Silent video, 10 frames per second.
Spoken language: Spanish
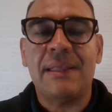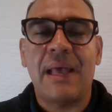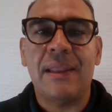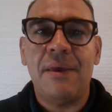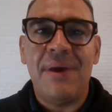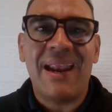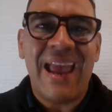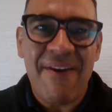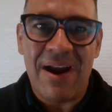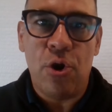tratar de ver
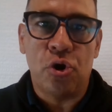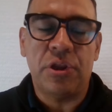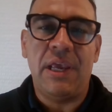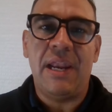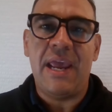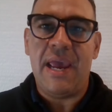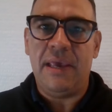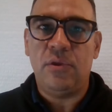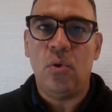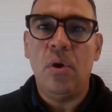qué valor tiene
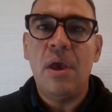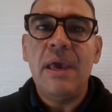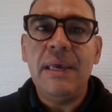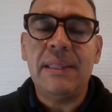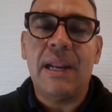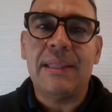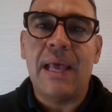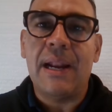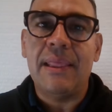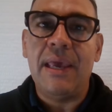esto y
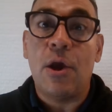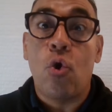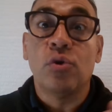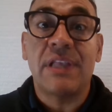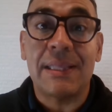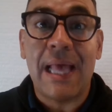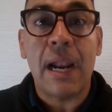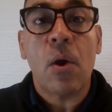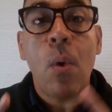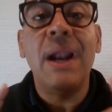tratar de
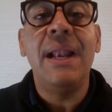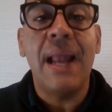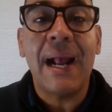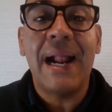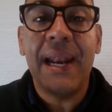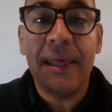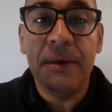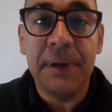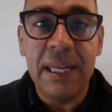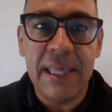constatar cuál es la
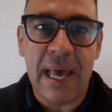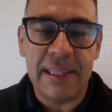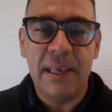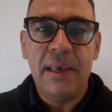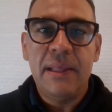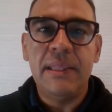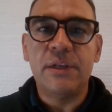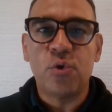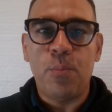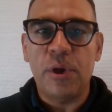credibilidad
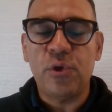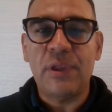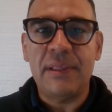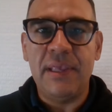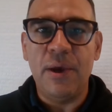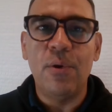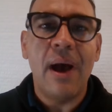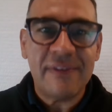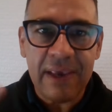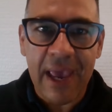del supuesto testigo.
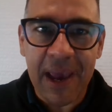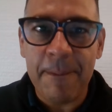Así que